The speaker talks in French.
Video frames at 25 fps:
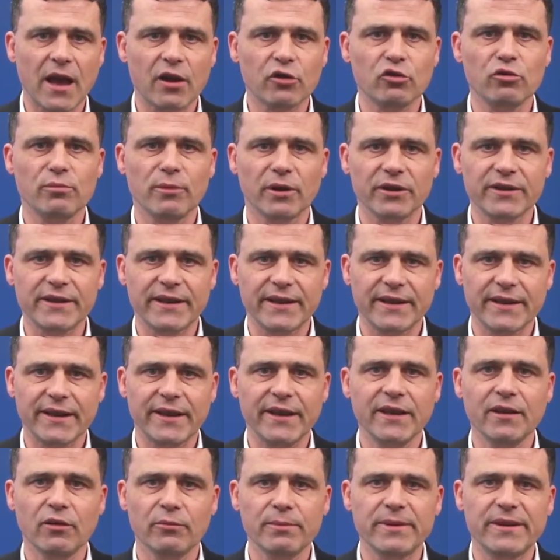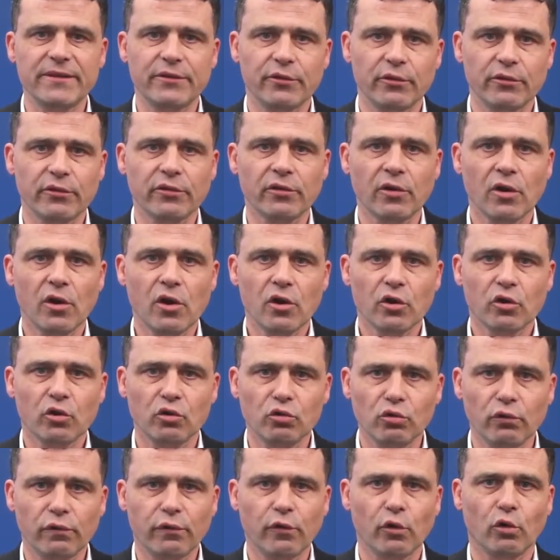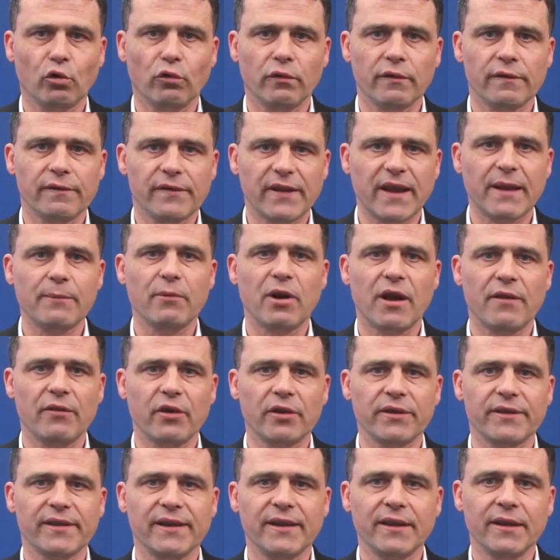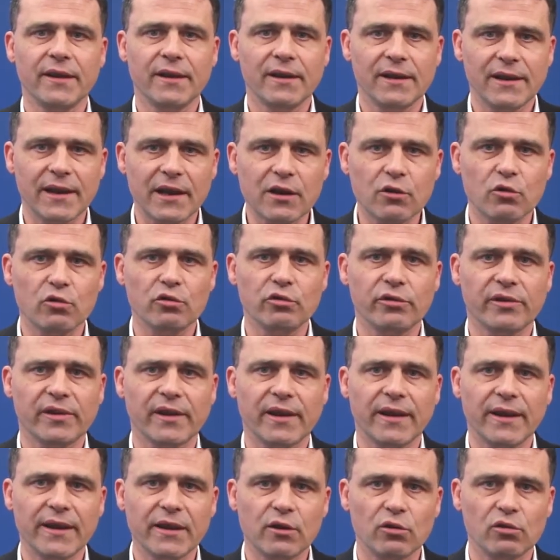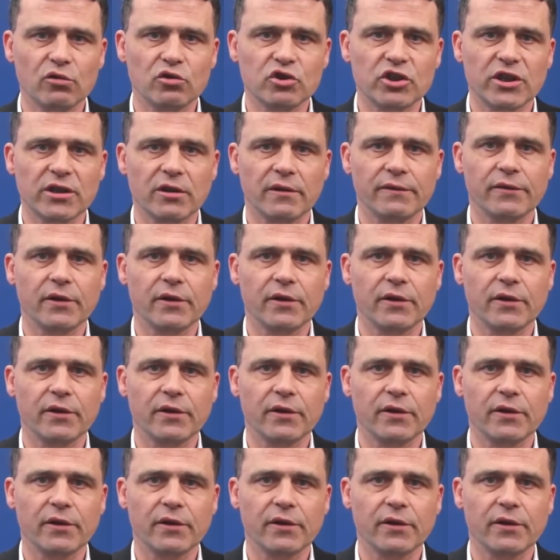argumentée et ambitieuse que nous ferons vraiment avancer la cause écologique en